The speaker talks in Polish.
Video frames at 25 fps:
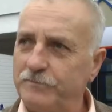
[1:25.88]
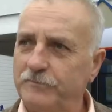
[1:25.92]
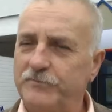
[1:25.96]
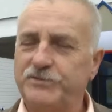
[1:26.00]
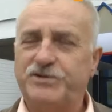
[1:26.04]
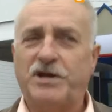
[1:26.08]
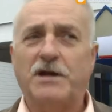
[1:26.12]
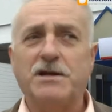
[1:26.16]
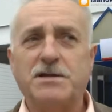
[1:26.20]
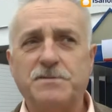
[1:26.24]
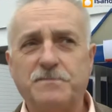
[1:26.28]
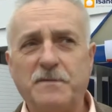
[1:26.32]

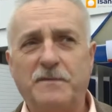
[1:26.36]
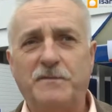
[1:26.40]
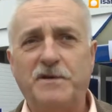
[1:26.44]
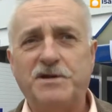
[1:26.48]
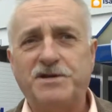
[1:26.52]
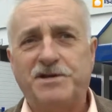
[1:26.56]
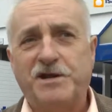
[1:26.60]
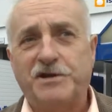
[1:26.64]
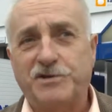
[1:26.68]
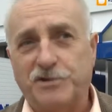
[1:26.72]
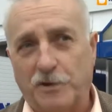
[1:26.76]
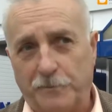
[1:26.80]
Musieliśmy
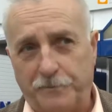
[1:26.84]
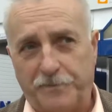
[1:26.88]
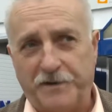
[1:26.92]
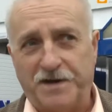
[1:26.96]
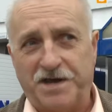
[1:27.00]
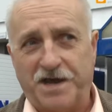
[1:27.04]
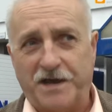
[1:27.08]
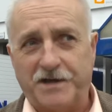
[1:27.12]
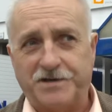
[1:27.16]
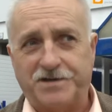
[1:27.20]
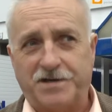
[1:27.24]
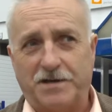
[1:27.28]
myśleć o
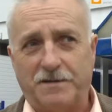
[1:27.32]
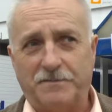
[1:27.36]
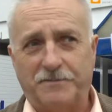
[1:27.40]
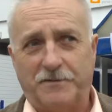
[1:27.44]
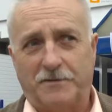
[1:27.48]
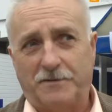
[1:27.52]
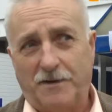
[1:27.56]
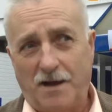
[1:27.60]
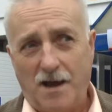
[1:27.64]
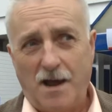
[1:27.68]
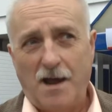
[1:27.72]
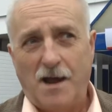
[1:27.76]
pikiecie,
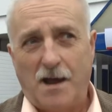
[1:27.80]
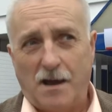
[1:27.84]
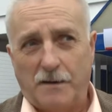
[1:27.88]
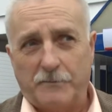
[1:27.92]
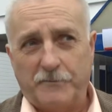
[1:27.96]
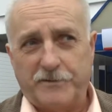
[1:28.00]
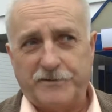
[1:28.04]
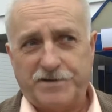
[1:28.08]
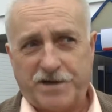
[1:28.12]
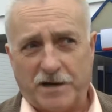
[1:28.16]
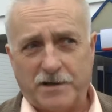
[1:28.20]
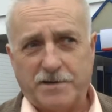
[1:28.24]
bo
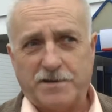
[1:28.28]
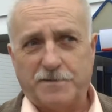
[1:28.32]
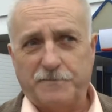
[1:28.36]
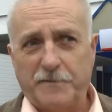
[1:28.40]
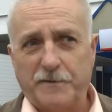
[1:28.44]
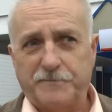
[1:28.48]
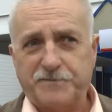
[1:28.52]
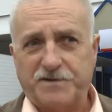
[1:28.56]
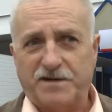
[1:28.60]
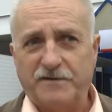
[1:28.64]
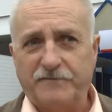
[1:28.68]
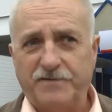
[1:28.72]

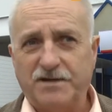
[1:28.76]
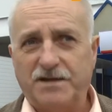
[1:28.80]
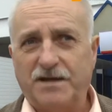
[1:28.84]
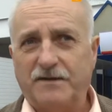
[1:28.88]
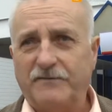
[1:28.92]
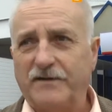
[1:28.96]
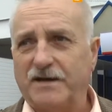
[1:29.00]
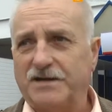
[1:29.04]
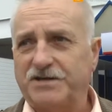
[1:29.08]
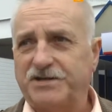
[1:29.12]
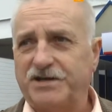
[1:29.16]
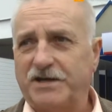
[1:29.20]
musieliśmy
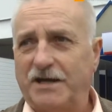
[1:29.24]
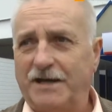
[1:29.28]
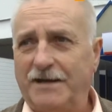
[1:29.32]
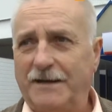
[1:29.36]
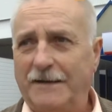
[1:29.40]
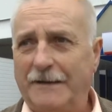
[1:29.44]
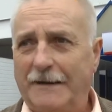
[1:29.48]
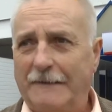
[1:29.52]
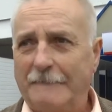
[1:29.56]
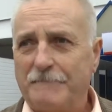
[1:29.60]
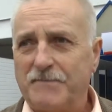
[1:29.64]
przewidywać, że,